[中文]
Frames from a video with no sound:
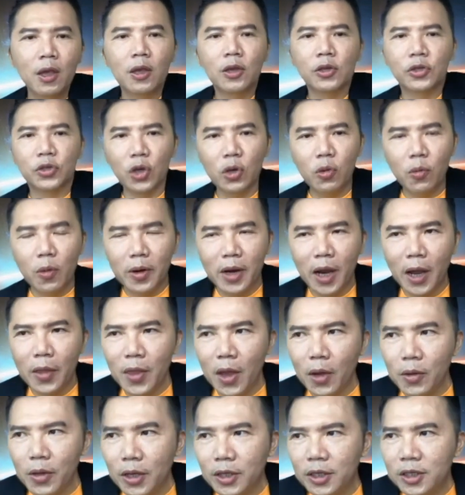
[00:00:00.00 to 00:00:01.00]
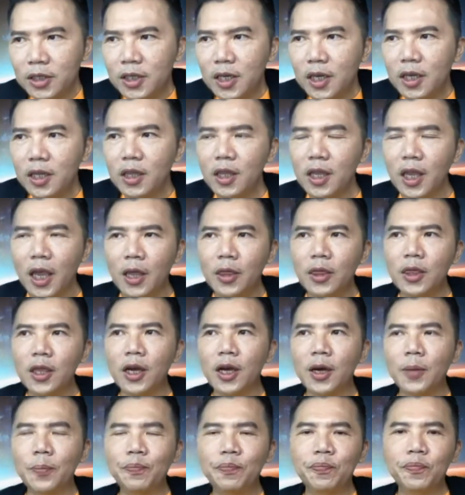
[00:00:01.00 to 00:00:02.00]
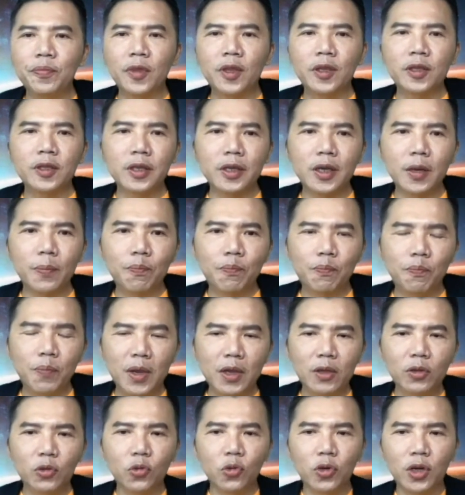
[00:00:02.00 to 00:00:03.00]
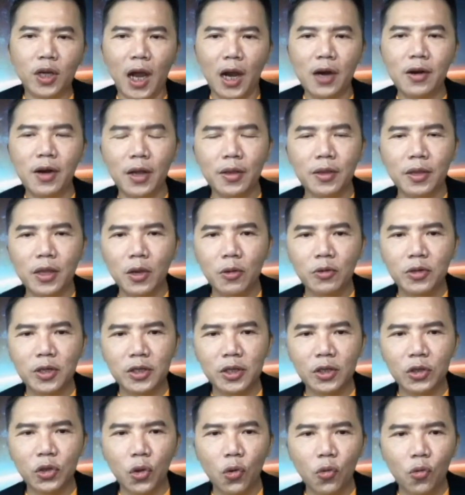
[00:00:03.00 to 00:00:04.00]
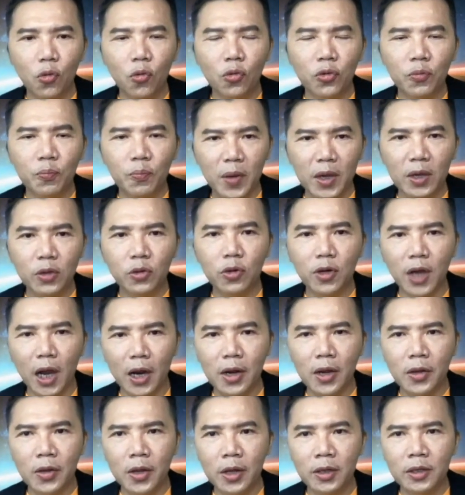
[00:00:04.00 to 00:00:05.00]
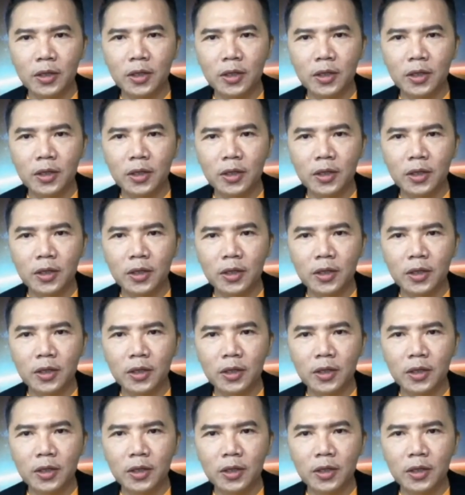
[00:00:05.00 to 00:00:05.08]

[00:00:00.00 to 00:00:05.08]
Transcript: 所以，我们看到的今年的这个病毒的感染，尤其是动物病毒感染呢，